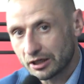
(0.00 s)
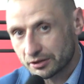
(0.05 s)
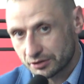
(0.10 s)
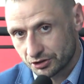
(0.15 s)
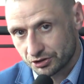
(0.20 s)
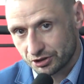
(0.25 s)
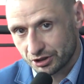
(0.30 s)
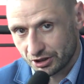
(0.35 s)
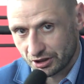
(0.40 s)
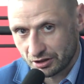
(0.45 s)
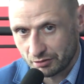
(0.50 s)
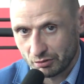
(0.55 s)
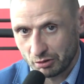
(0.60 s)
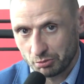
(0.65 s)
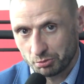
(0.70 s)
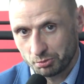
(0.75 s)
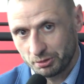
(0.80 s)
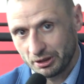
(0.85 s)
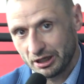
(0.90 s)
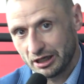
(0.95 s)
tak, też taki
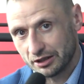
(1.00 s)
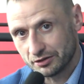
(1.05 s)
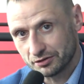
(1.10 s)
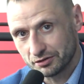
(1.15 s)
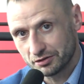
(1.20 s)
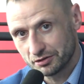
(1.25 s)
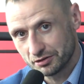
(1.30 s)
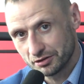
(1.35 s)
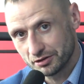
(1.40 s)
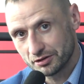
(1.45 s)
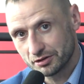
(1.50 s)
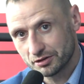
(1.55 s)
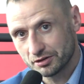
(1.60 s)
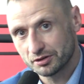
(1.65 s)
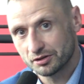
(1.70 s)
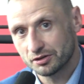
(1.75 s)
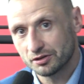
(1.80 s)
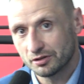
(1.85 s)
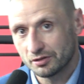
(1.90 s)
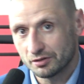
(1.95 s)
mam plan. E,
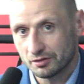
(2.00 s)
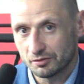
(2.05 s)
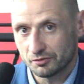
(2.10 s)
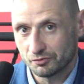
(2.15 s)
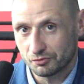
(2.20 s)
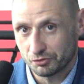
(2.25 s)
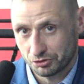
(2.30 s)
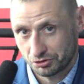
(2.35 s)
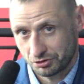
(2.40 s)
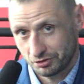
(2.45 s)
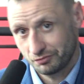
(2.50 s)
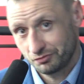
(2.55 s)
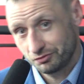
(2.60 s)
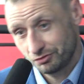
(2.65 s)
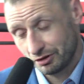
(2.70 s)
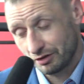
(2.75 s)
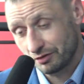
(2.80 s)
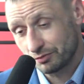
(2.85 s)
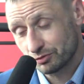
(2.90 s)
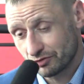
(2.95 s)
właśnie
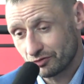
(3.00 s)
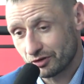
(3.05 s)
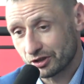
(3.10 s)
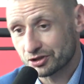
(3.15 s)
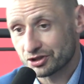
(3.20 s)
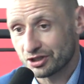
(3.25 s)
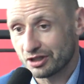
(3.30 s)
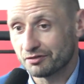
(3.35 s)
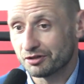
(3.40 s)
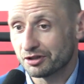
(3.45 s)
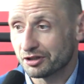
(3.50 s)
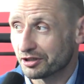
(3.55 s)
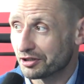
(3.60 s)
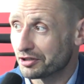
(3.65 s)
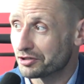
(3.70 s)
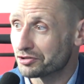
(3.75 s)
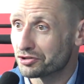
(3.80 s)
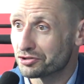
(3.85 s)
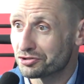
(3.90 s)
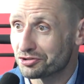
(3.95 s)
wiem, że w Warszawie
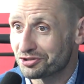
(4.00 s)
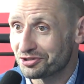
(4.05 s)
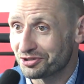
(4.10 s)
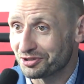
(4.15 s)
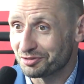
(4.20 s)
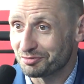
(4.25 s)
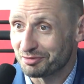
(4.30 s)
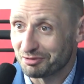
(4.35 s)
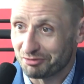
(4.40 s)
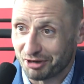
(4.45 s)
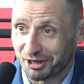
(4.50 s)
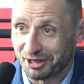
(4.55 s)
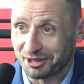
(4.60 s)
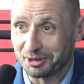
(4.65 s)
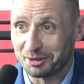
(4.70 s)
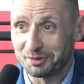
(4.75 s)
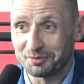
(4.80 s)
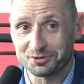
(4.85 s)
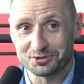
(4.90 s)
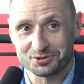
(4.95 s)
takie rzeczy się
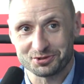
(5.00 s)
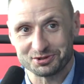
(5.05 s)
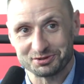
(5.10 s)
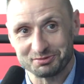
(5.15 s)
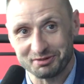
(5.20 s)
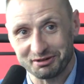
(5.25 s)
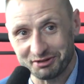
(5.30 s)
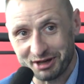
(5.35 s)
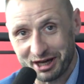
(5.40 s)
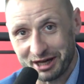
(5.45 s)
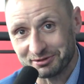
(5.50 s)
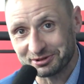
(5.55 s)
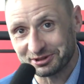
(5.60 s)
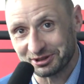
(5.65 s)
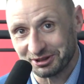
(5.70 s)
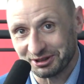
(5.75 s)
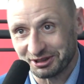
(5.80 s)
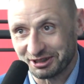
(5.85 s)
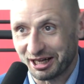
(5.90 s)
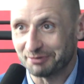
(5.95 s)
odbywają. Już rozmawiałem z
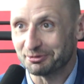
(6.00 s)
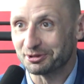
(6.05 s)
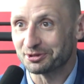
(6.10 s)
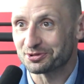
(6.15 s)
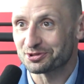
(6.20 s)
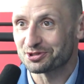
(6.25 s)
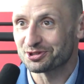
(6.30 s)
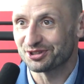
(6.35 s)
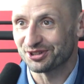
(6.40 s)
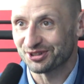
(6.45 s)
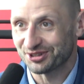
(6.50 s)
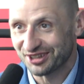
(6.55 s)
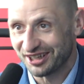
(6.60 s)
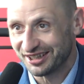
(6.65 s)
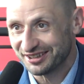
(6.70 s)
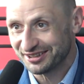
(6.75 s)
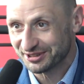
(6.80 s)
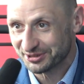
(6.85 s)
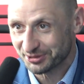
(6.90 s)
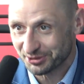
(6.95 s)
kolegami, którzy to
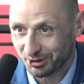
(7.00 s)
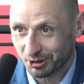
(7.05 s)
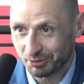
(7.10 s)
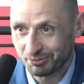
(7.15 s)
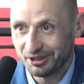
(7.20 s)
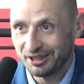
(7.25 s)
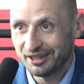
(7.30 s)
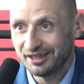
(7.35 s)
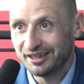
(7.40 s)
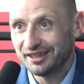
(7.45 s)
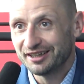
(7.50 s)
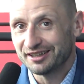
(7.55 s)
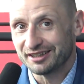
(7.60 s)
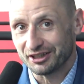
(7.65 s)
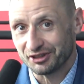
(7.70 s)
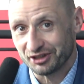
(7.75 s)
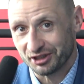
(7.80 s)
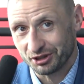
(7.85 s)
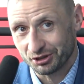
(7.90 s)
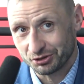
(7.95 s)
organizują.
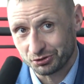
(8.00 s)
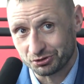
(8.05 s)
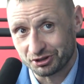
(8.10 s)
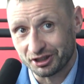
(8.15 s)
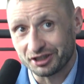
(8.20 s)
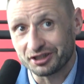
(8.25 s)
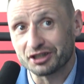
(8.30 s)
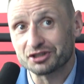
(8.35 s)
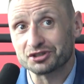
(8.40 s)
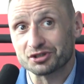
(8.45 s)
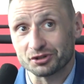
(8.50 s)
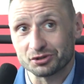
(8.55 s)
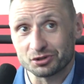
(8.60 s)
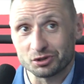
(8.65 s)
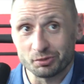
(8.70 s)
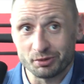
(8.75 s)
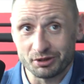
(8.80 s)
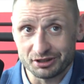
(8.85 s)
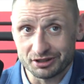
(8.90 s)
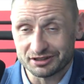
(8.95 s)
Dlatego tutaj na
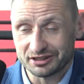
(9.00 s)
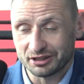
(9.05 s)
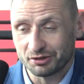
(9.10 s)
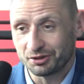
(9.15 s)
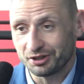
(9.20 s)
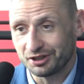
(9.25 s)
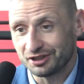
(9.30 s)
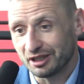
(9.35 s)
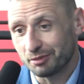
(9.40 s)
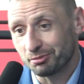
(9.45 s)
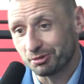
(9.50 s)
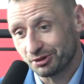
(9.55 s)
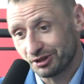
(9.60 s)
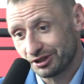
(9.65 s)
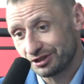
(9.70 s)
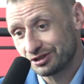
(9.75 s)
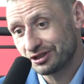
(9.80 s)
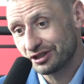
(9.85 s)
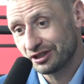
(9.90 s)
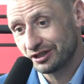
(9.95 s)
środku będzie stał ring na
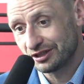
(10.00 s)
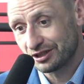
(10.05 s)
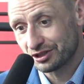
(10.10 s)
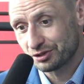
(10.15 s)
podejście